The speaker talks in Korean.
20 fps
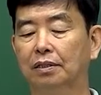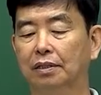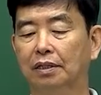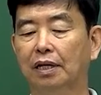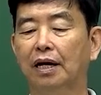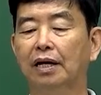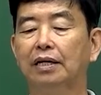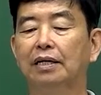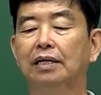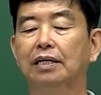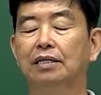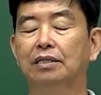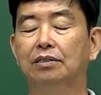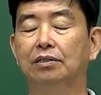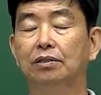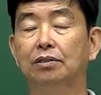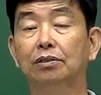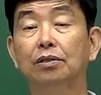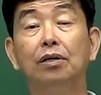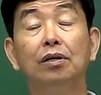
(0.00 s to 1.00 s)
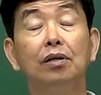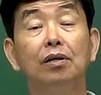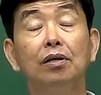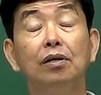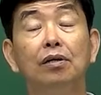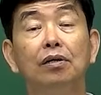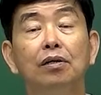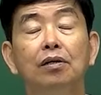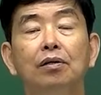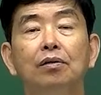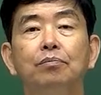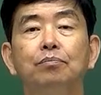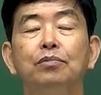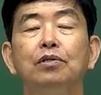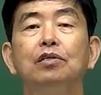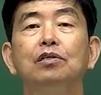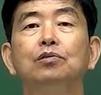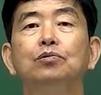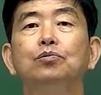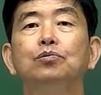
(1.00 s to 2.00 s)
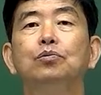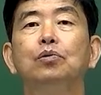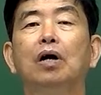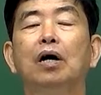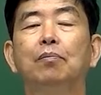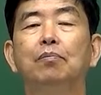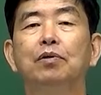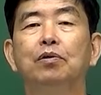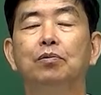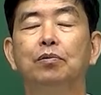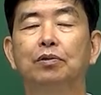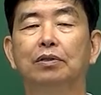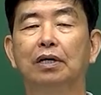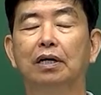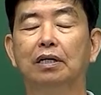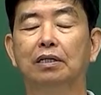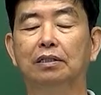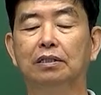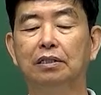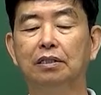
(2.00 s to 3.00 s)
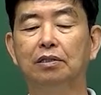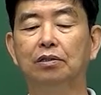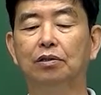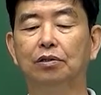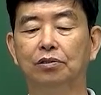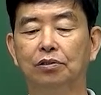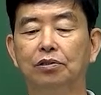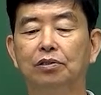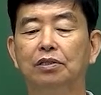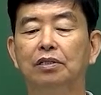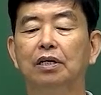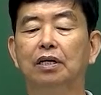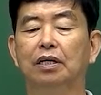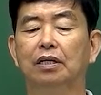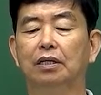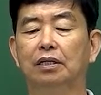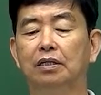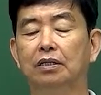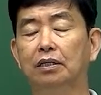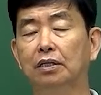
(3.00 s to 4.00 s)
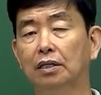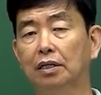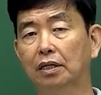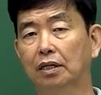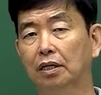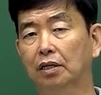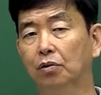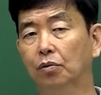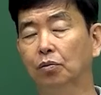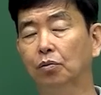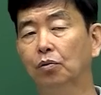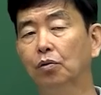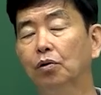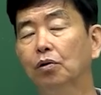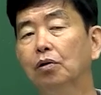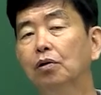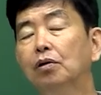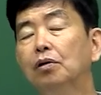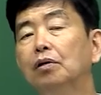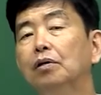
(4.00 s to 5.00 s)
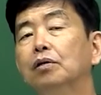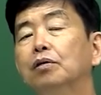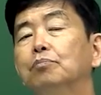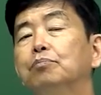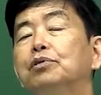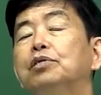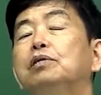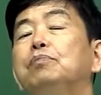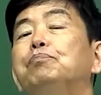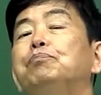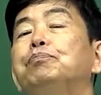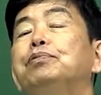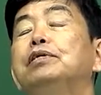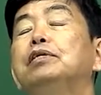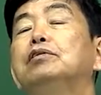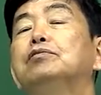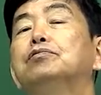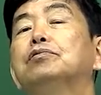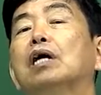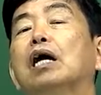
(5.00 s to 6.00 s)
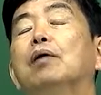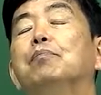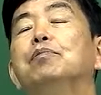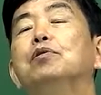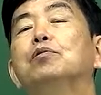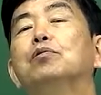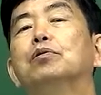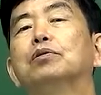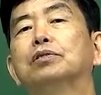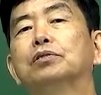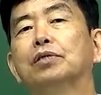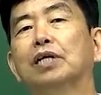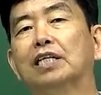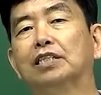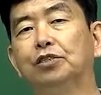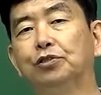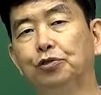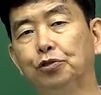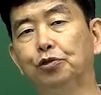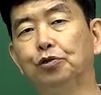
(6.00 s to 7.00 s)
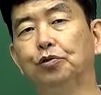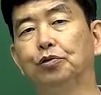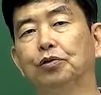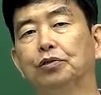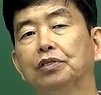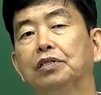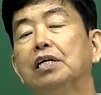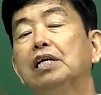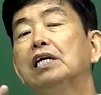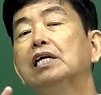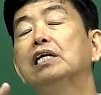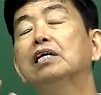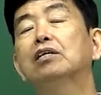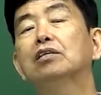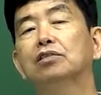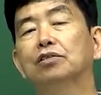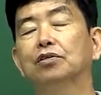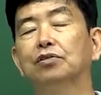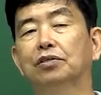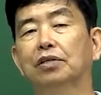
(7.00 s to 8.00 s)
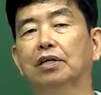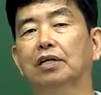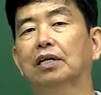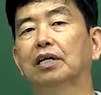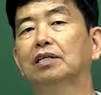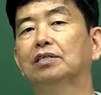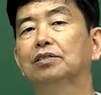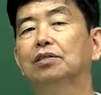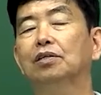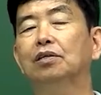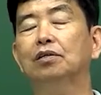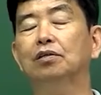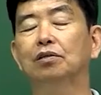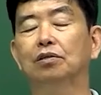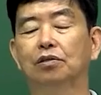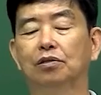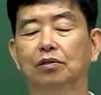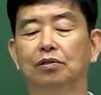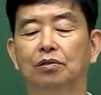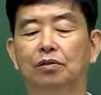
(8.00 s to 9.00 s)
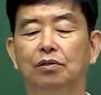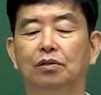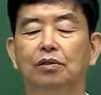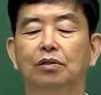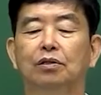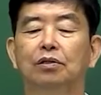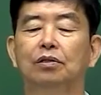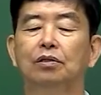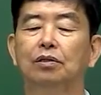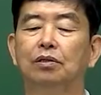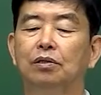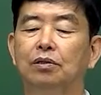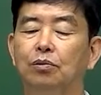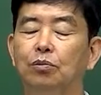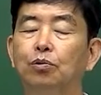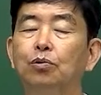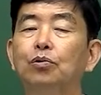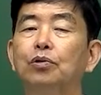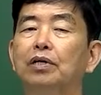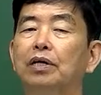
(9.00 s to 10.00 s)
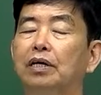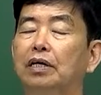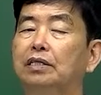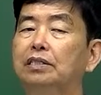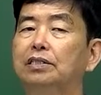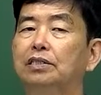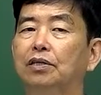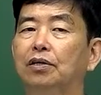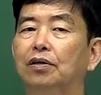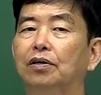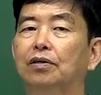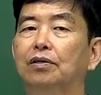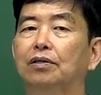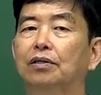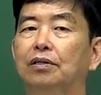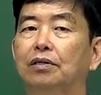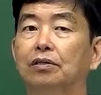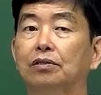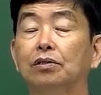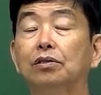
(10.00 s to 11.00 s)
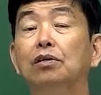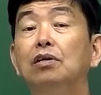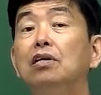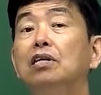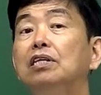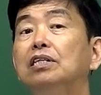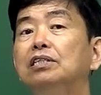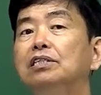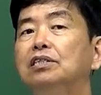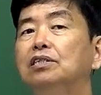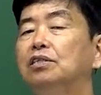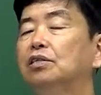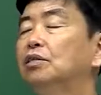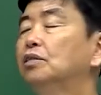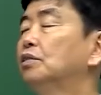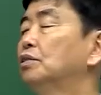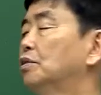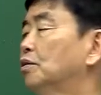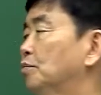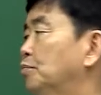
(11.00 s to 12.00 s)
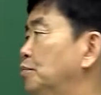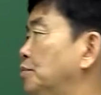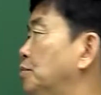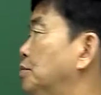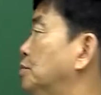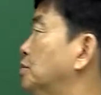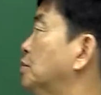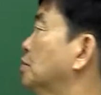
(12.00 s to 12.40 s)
닭에 있어서 필수 아미노산인 것은 이렇게 해놓고 비필수 아미노산 중 4개를 선택해서 고르게 했죠. 글리신을 여러분들